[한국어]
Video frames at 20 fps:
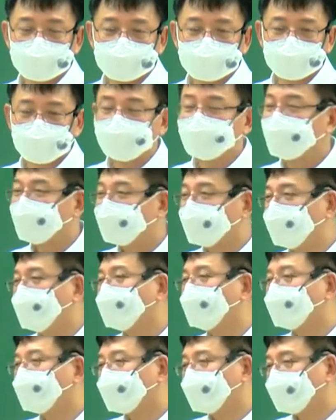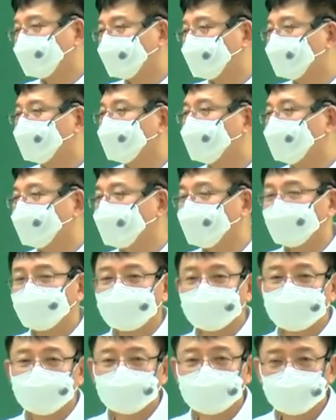민법 네 시간 공부해봐야 머릿속
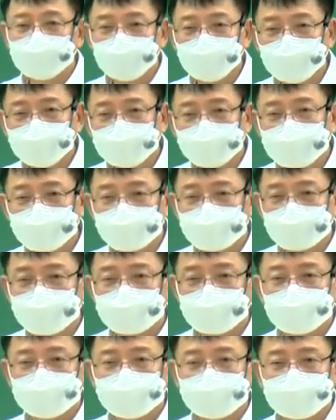들어가는 것도 없어요.